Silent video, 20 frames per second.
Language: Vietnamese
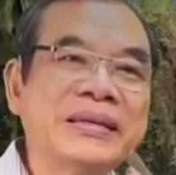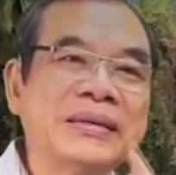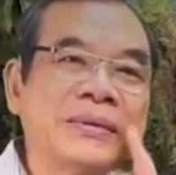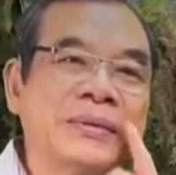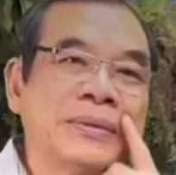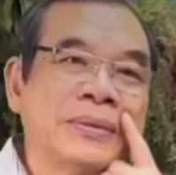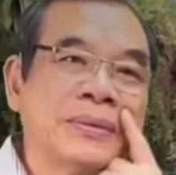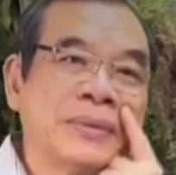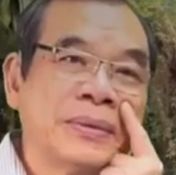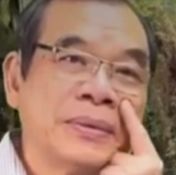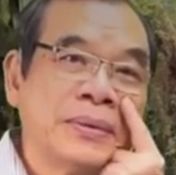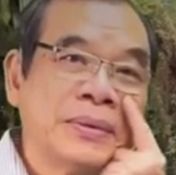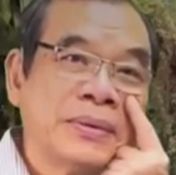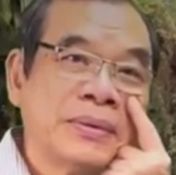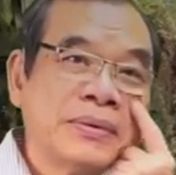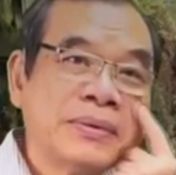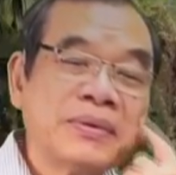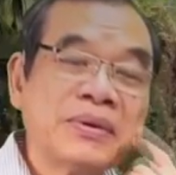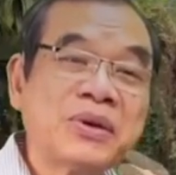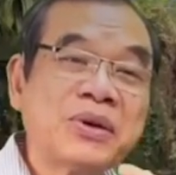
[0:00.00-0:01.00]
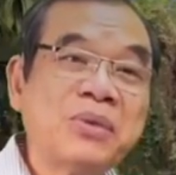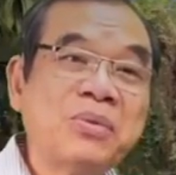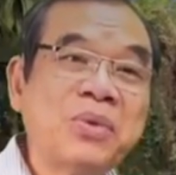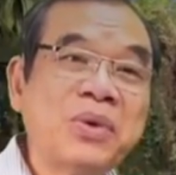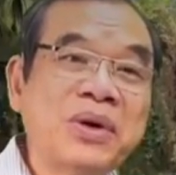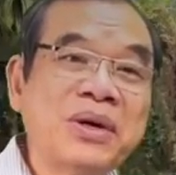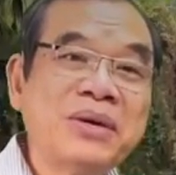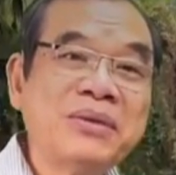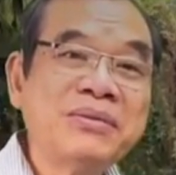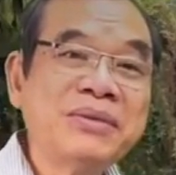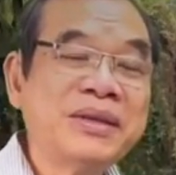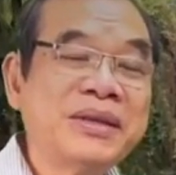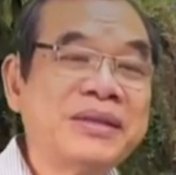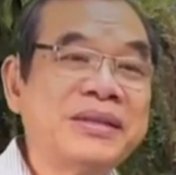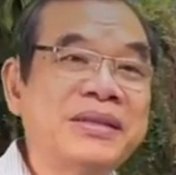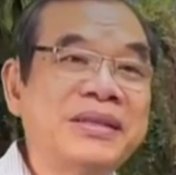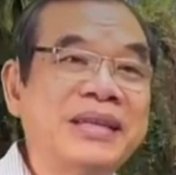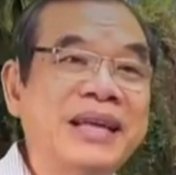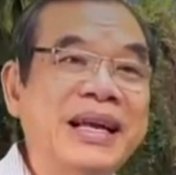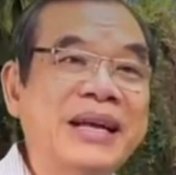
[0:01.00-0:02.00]
Cho nên nhiều gia đình
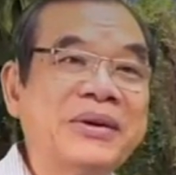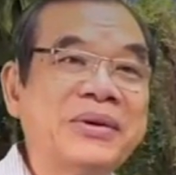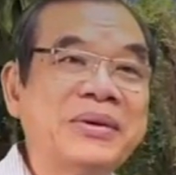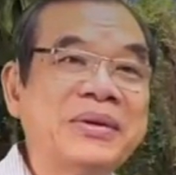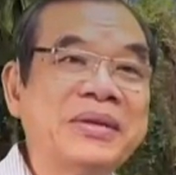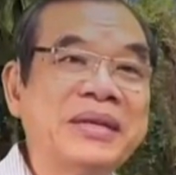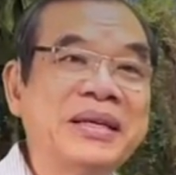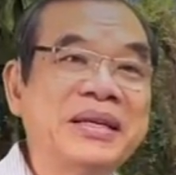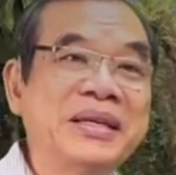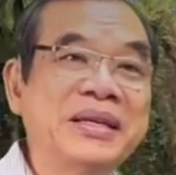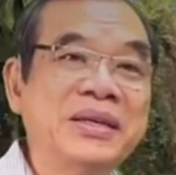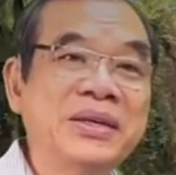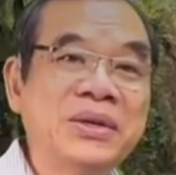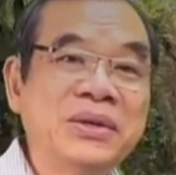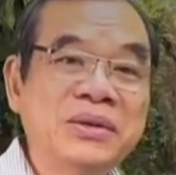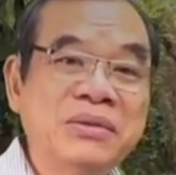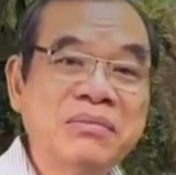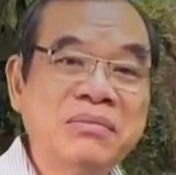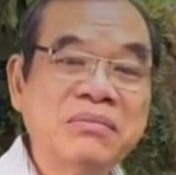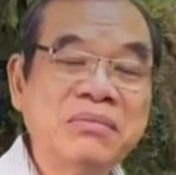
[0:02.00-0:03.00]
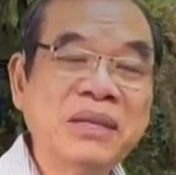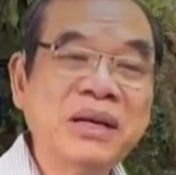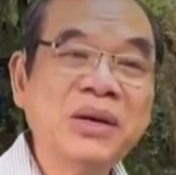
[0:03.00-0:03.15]
đã được ơn chữa lành.